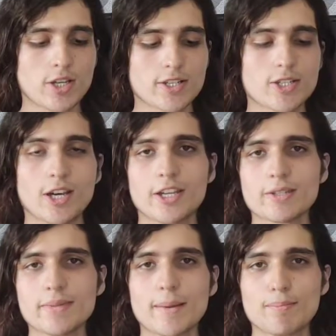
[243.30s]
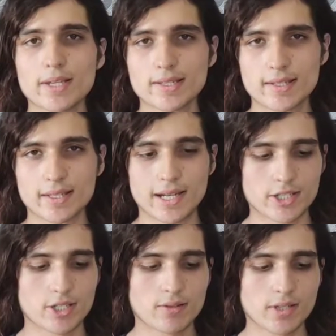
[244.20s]
arasında ayrım yapmayız
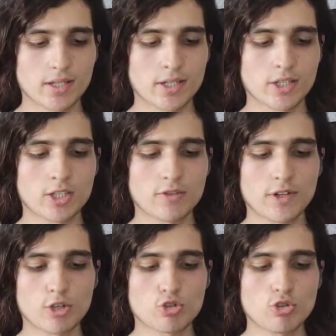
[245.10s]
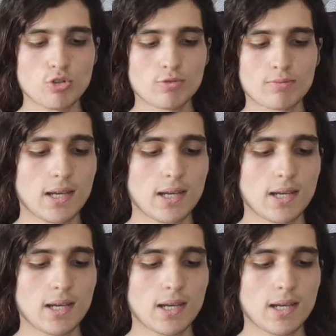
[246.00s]
dediler. Yani ayetteki ifade şu.